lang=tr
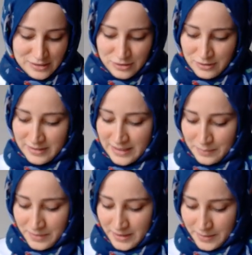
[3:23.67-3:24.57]
Şöyle
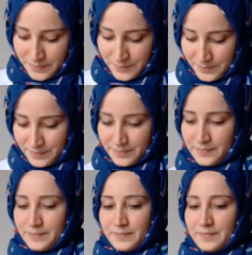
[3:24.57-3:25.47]
yapayım.
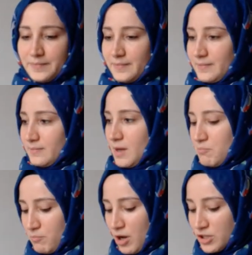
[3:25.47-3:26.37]

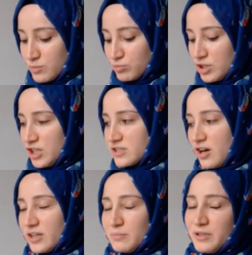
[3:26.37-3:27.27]
Bence buna iki
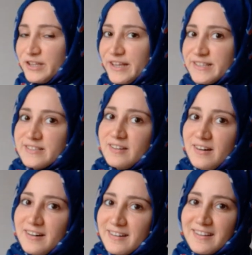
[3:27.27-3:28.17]
tane bile neyi
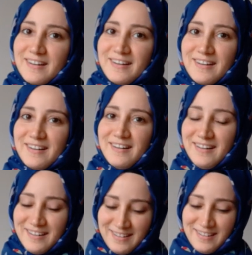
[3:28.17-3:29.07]
sığar ya.
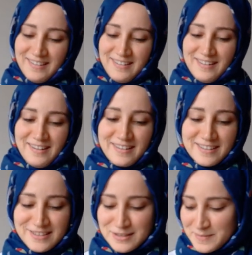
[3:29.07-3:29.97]

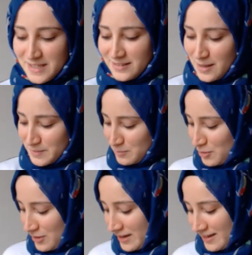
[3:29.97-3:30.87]
Arkadaşım sen ne yaptın
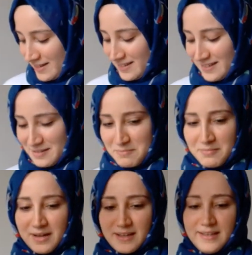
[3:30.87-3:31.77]
böyle?
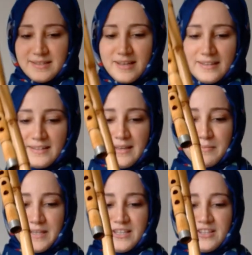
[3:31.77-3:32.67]
Bak iki tane
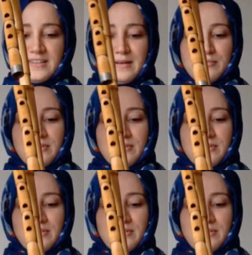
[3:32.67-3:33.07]
ney bile girer